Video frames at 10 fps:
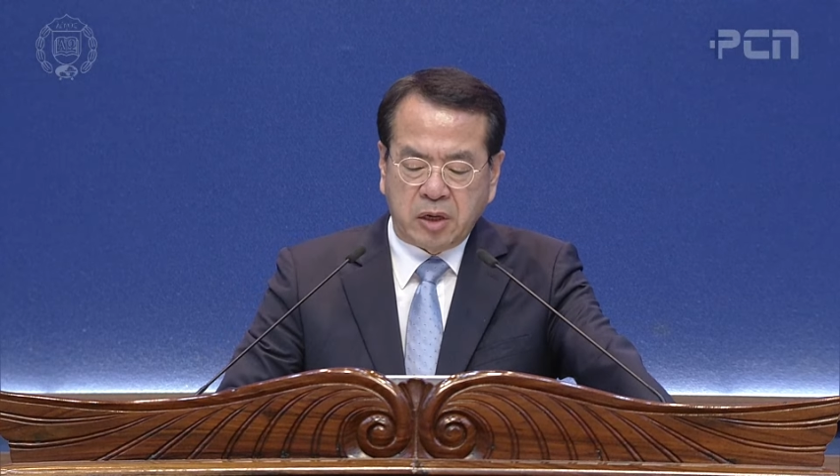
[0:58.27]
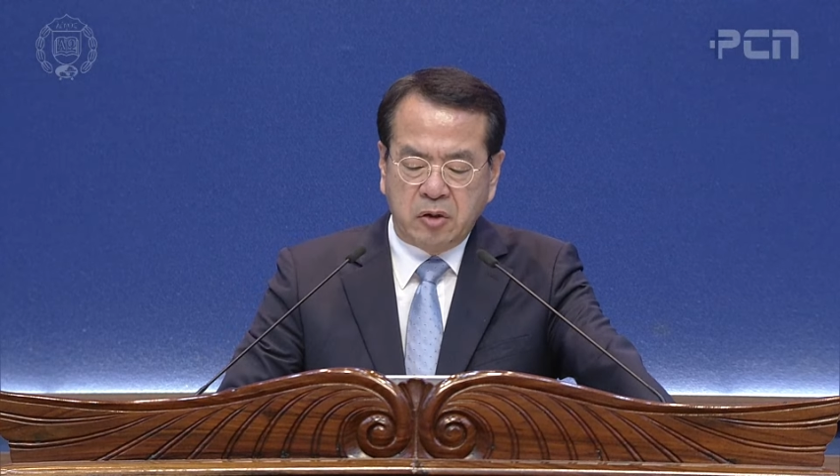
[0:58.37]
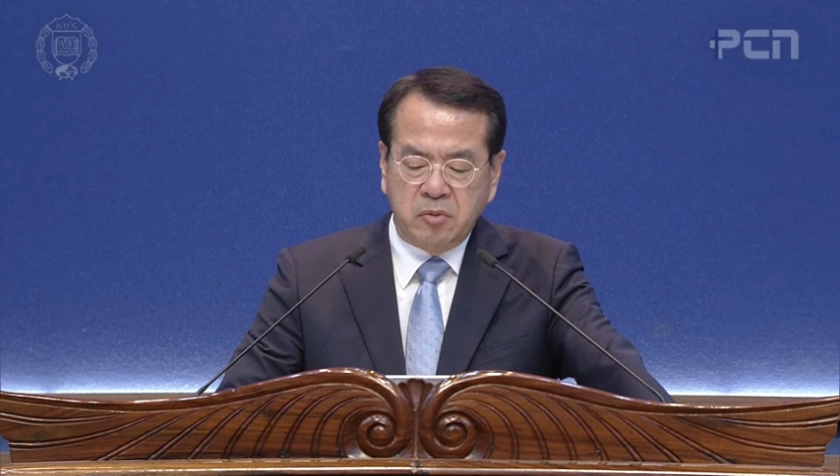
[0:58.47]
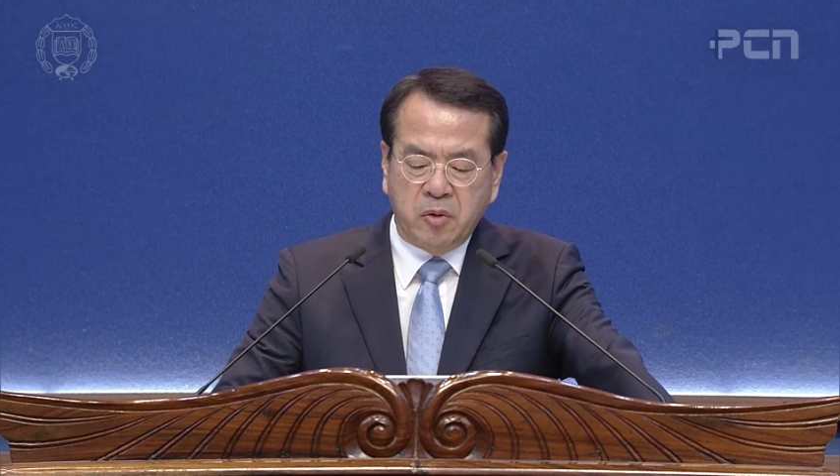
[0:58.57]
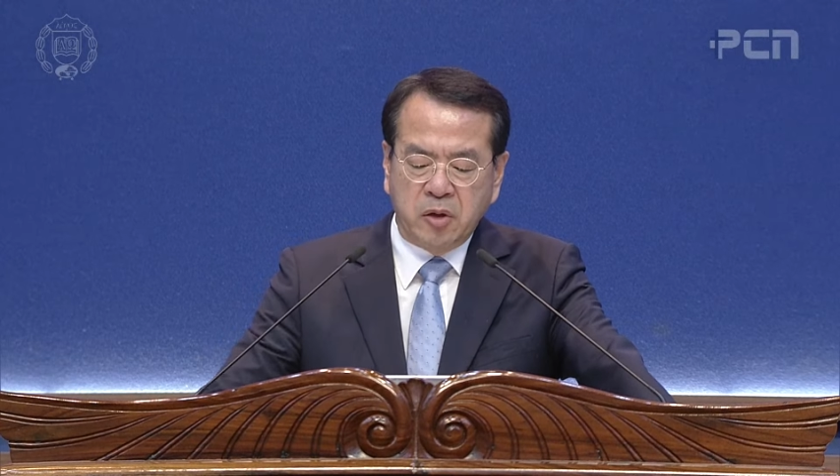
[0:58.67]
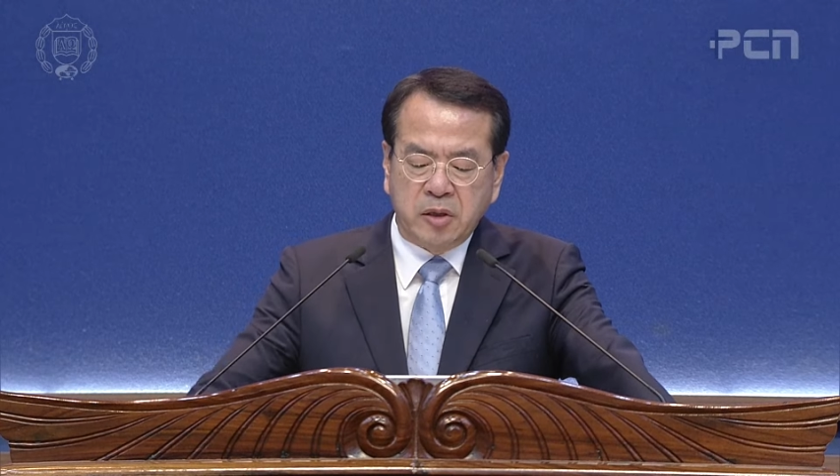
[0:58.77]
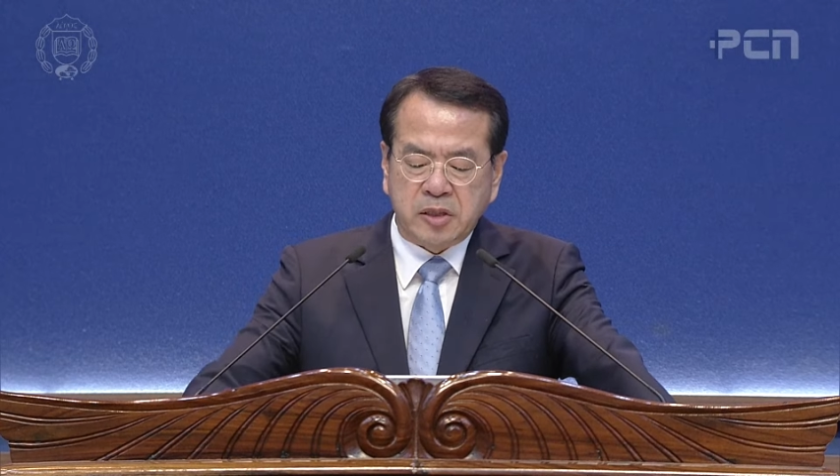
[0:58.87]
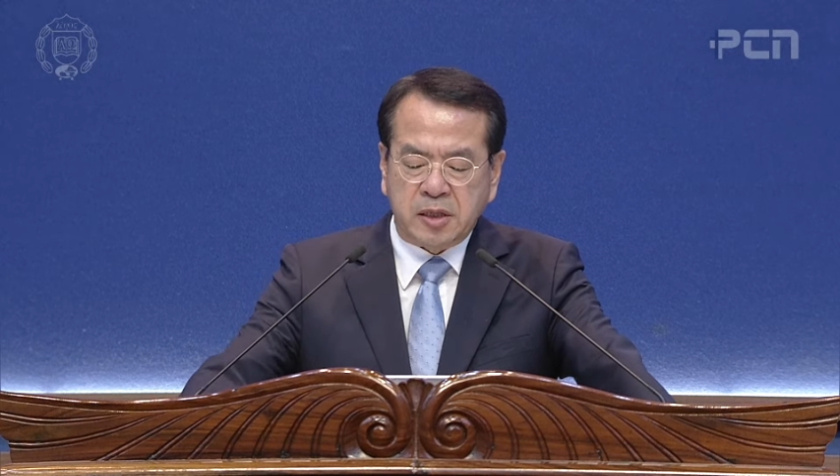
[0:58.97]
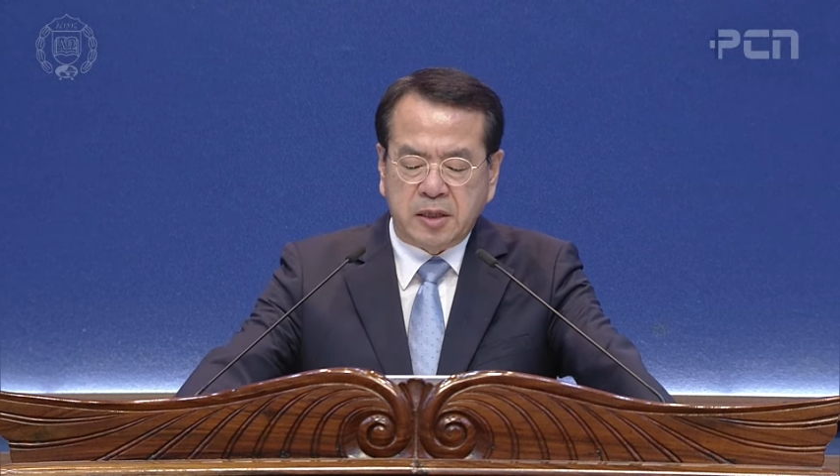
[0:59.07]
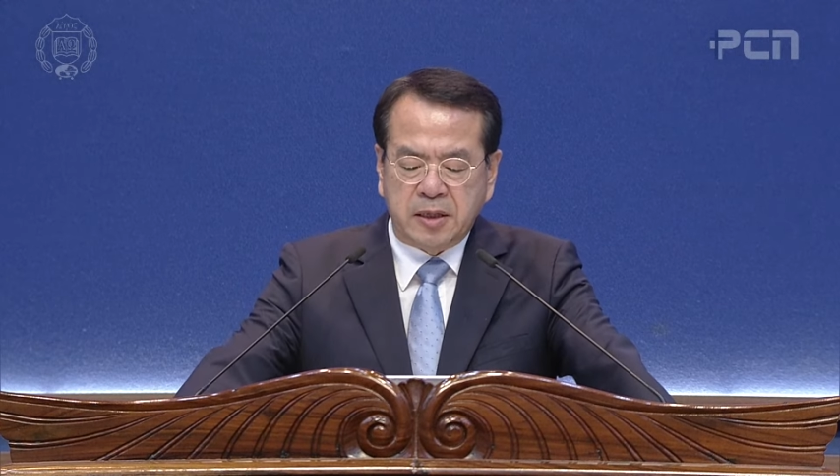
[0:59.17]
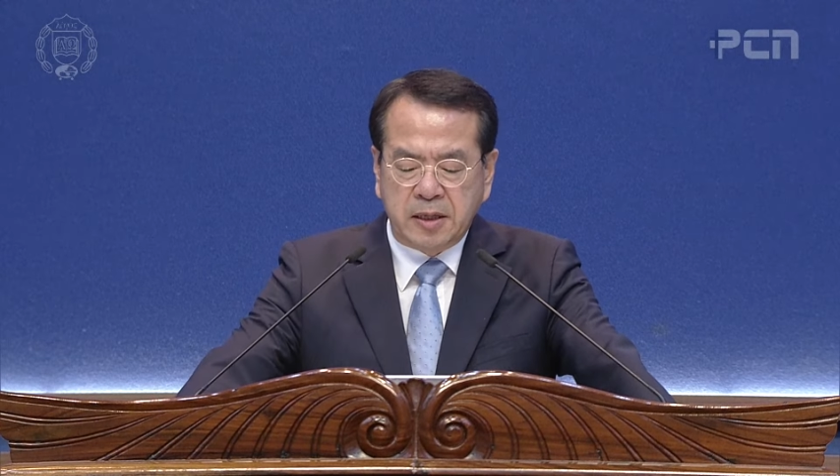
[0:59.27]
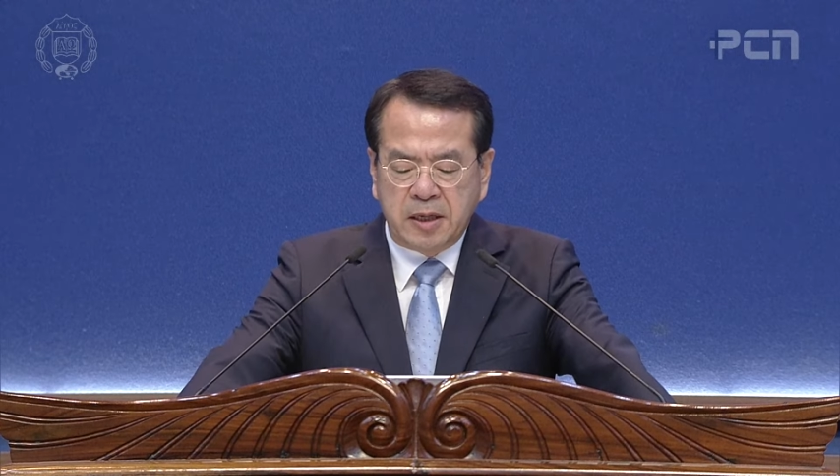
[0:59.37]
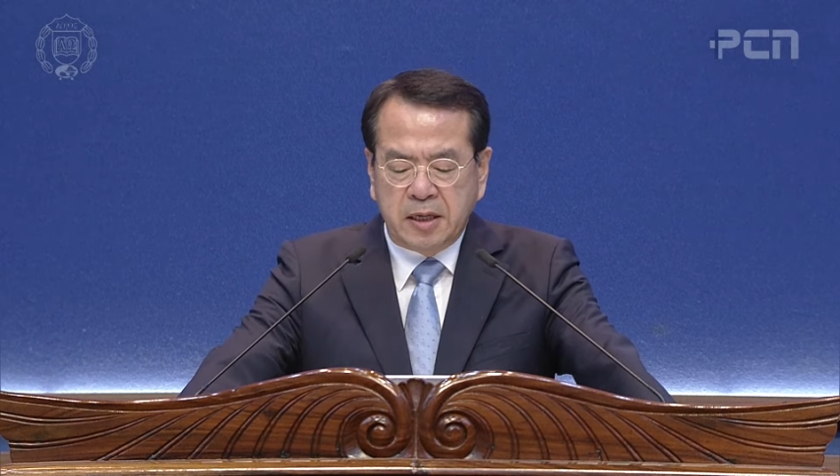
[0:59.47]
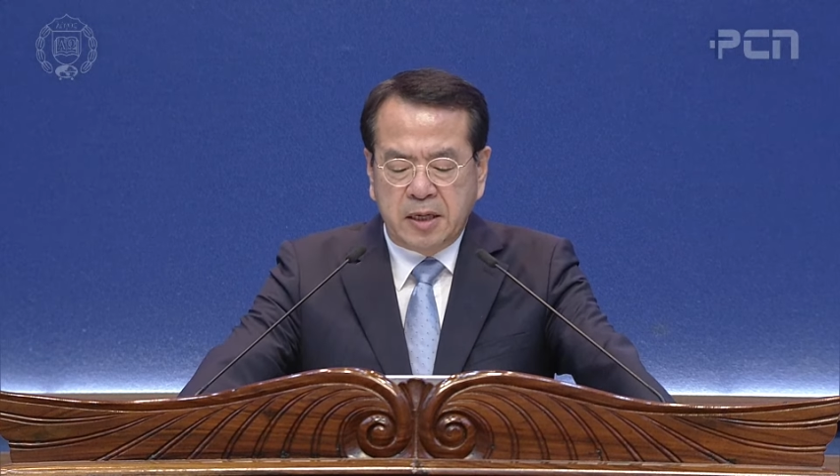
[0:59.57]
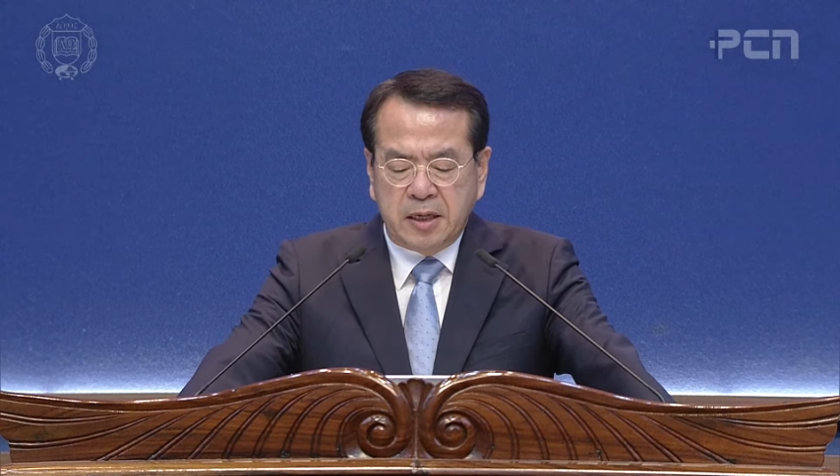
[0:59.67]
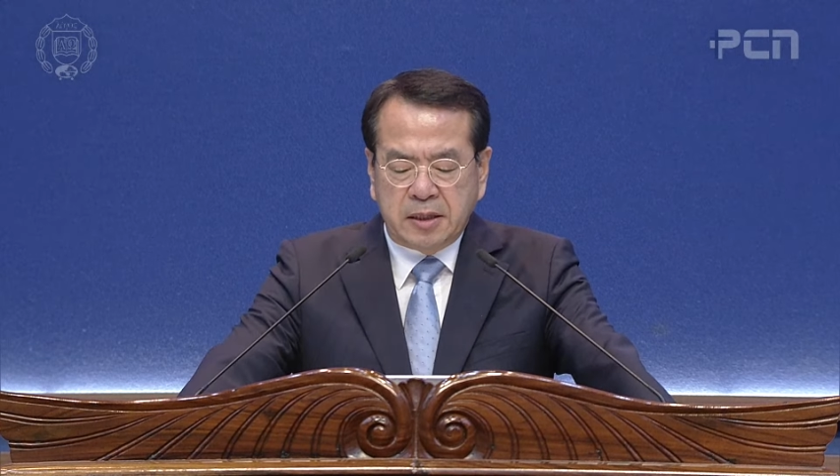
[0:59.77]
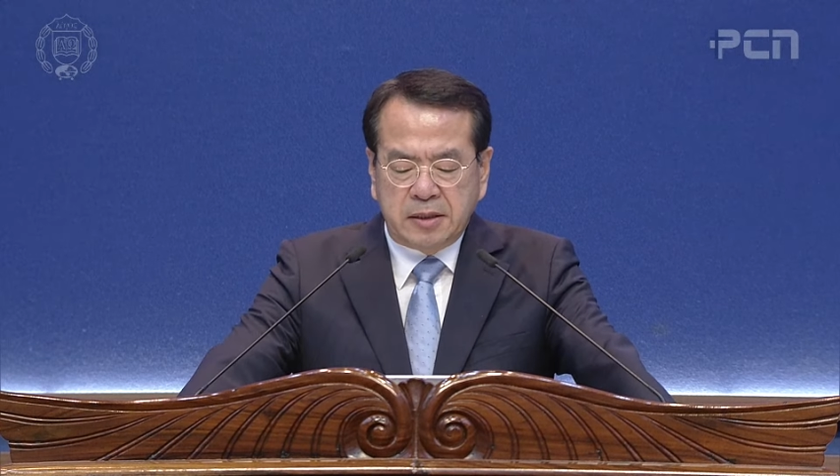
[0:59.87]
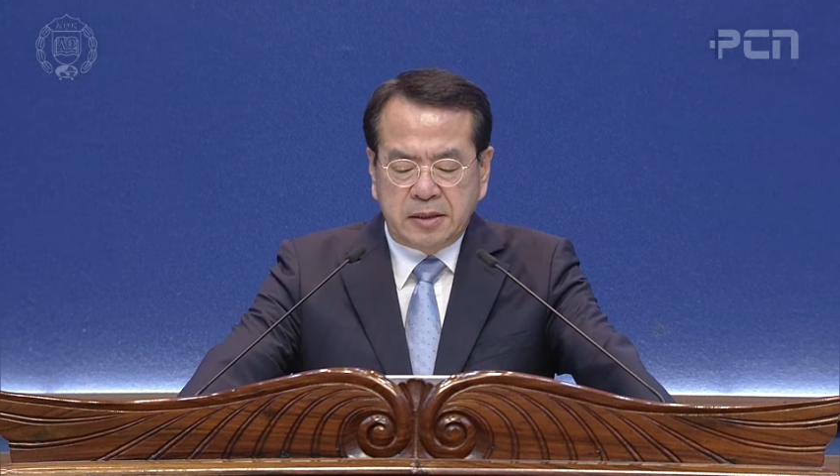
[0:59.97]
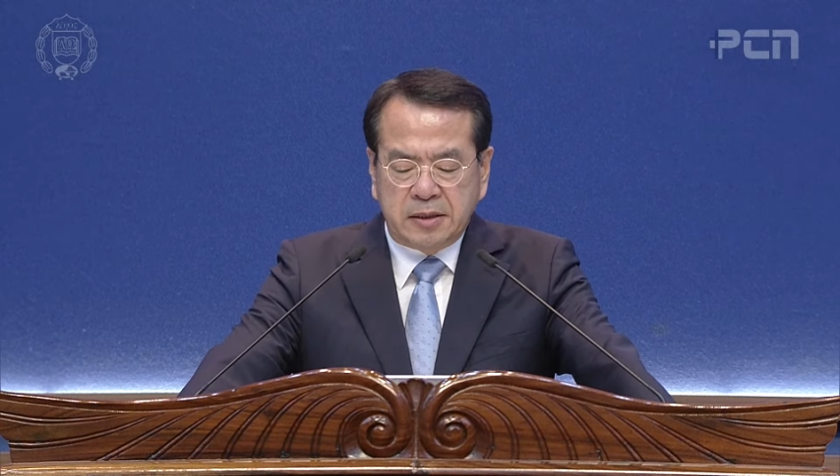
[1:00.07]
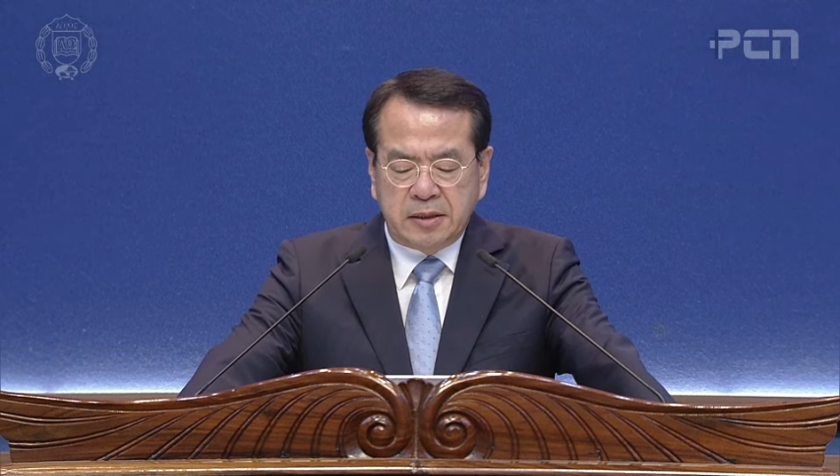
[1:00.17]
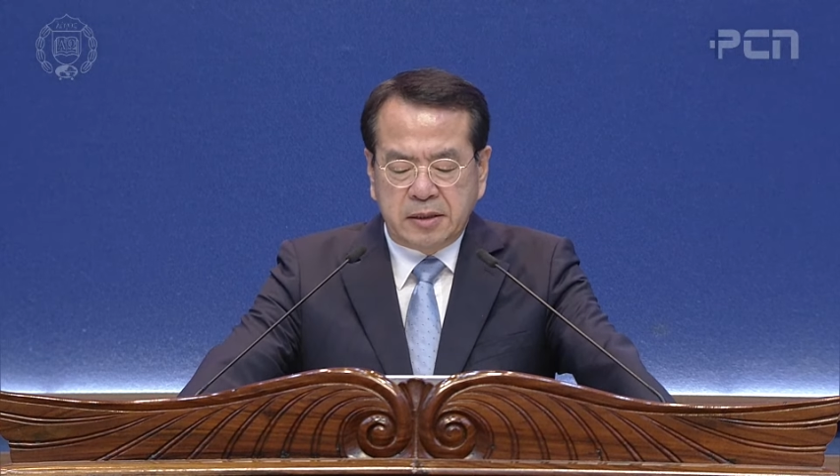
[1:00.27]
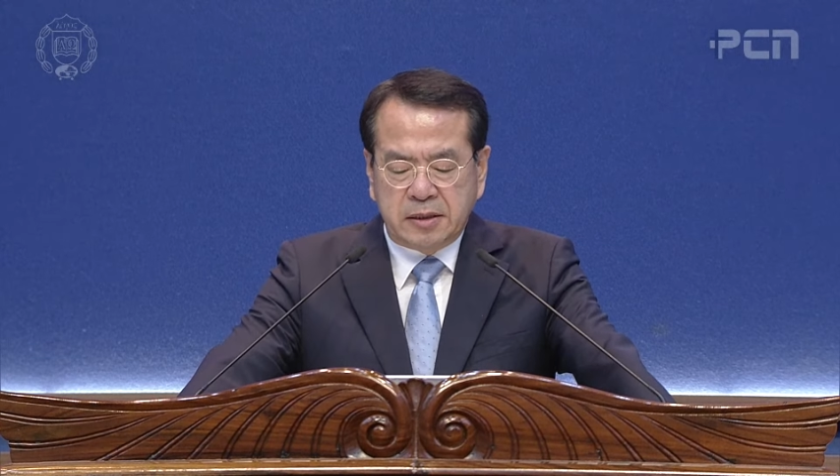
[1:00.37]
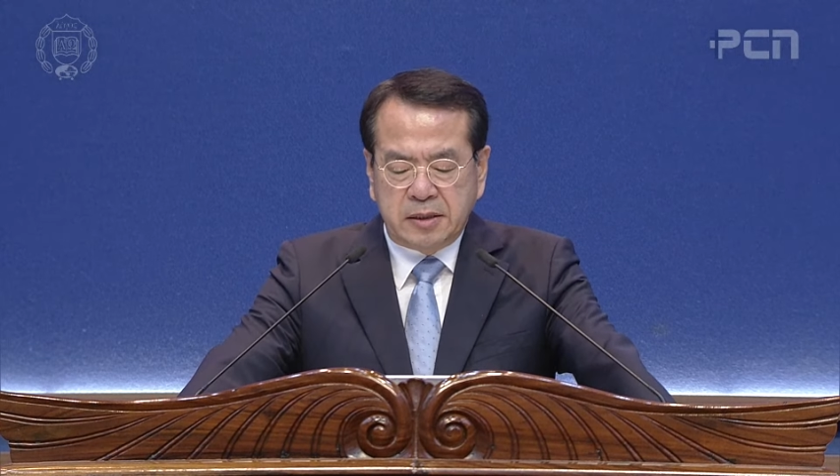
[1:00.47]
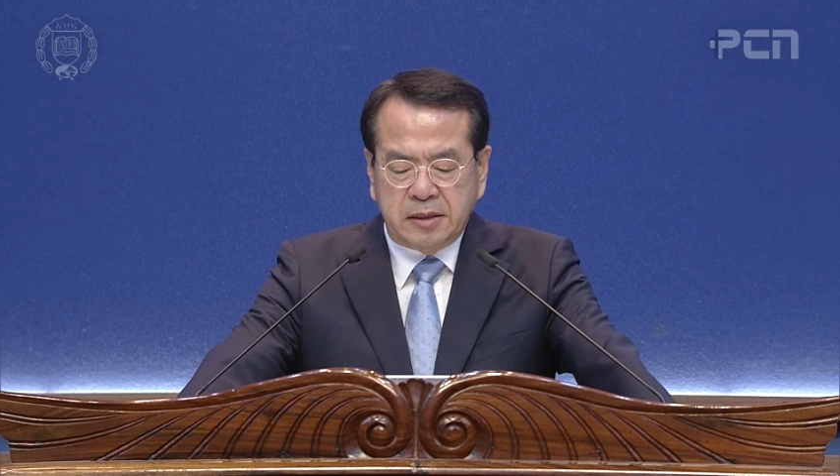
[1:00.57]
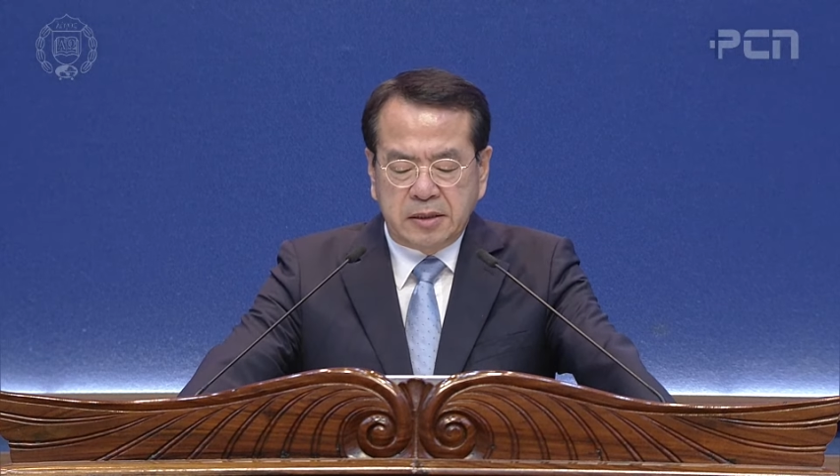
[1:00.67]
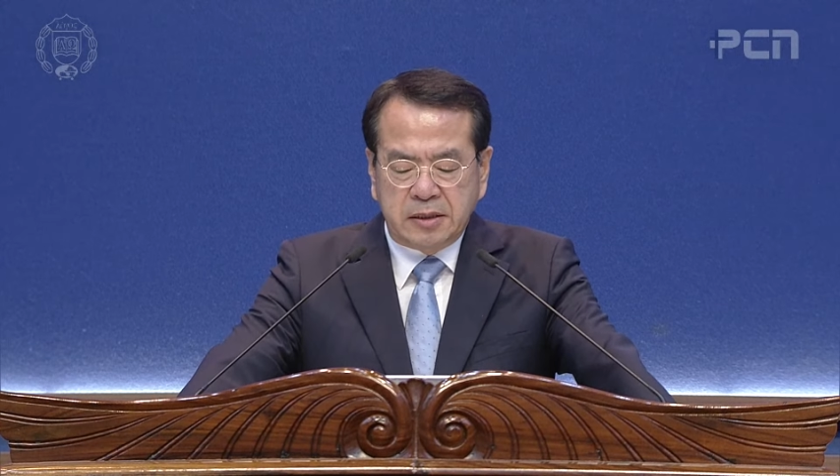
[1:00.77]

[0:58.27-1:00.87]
개로 모여서 그